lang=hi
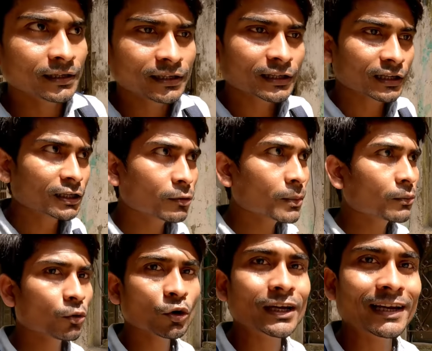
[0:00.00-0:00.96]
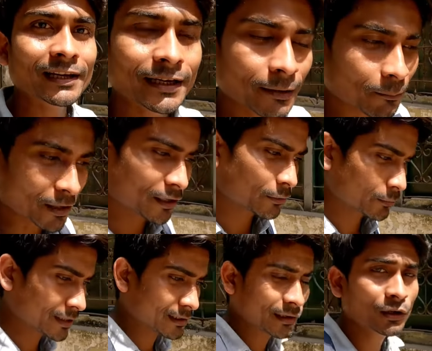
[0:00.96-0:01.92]
इन्हीं गलियों में वो खेल के बड़े
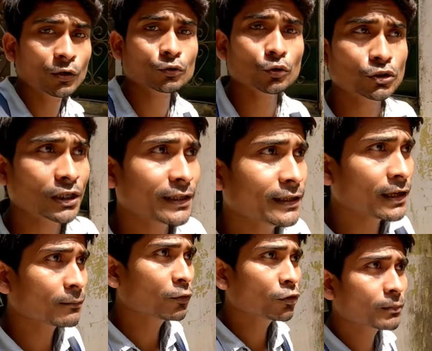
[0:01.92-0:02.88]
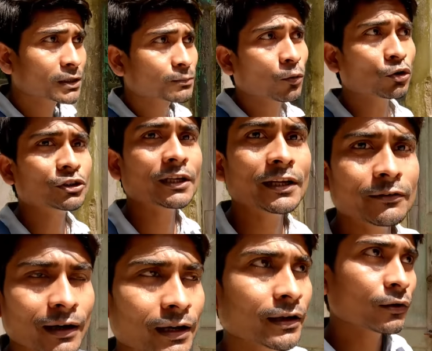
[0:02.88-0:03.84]
हुए हैं तो चलिए हम लोग बस पहुंचने
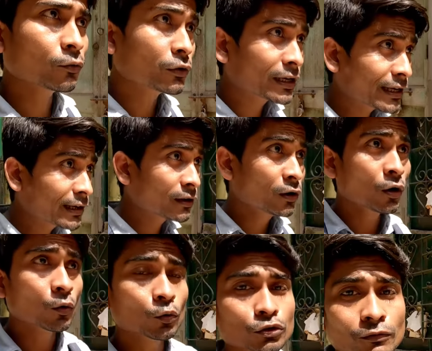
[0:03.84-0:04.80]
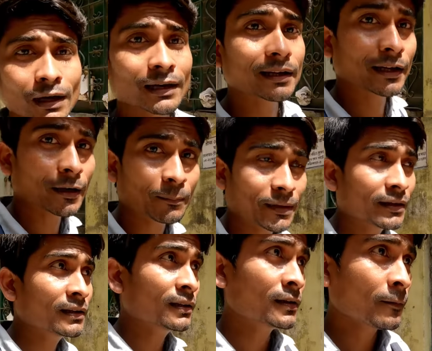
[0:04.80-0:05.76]
ही वाले हैं उनके उस वाले घर
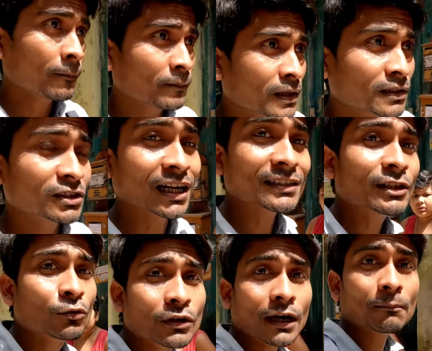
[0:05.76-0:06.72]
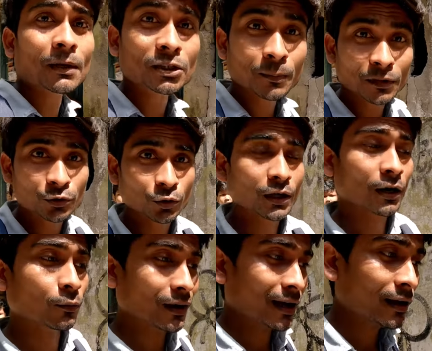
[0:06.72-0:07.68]
पे जहाँ से उनका बचपन
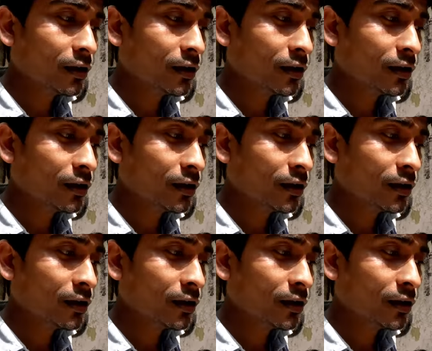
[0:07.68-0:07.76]
जुड़ा हुआ